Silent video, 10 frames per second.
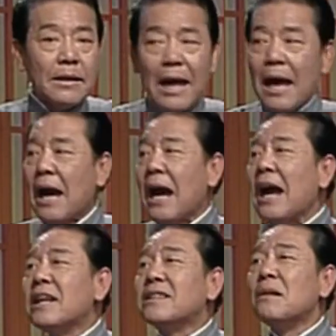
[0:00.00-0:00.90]
他
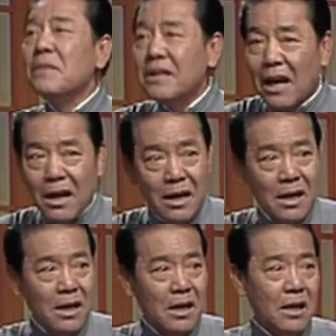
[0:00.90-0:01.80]
看什么灯
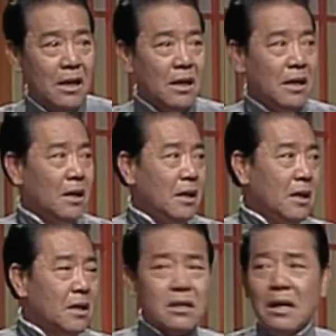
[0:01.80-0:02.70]

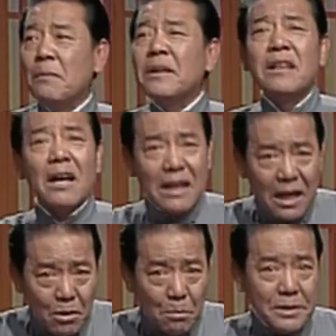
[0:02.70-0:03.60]
什么灯他
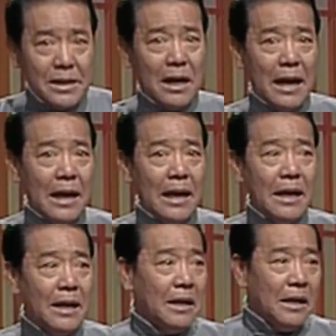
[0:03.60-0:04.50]
都不想看，
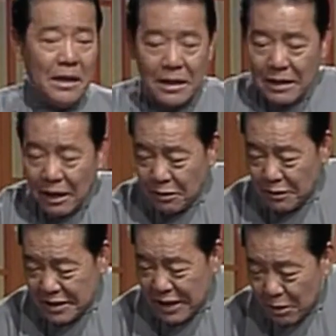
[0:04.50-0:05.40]
他就
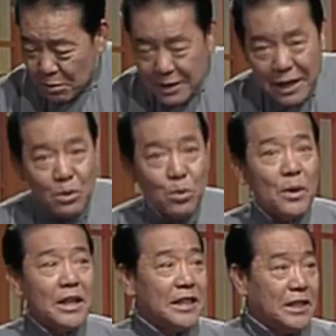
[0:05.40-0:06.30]
借助人多
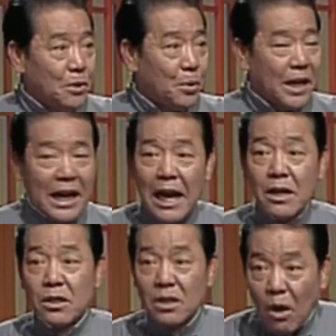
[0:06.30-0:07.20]
的机会看
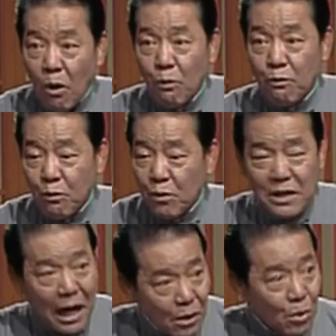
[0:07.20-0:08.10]
少夫
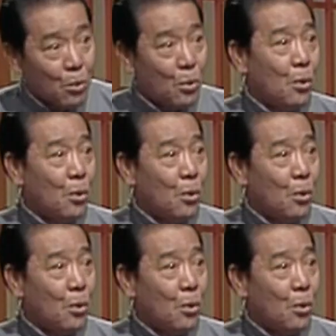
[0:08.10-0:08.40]
长女，